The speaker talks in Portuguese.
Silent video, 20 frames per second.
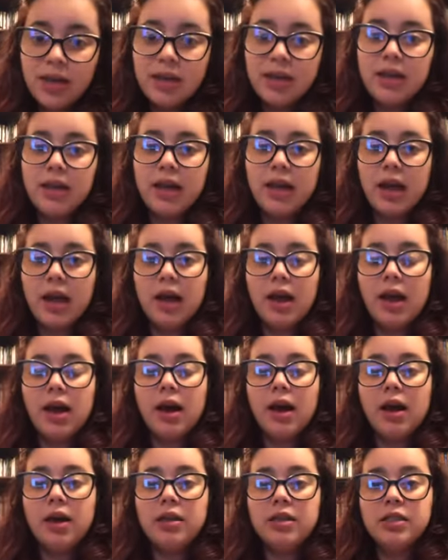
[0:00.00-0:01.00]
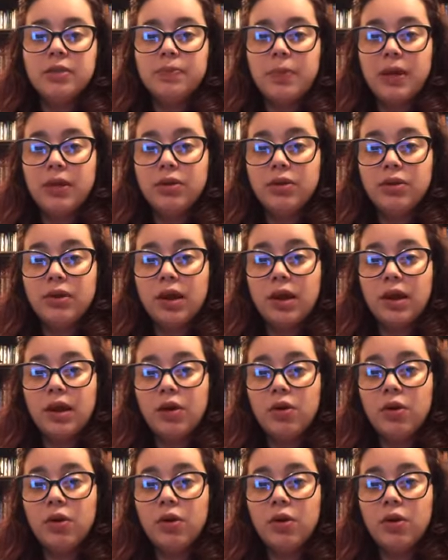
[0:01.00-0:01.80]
que é a respeito da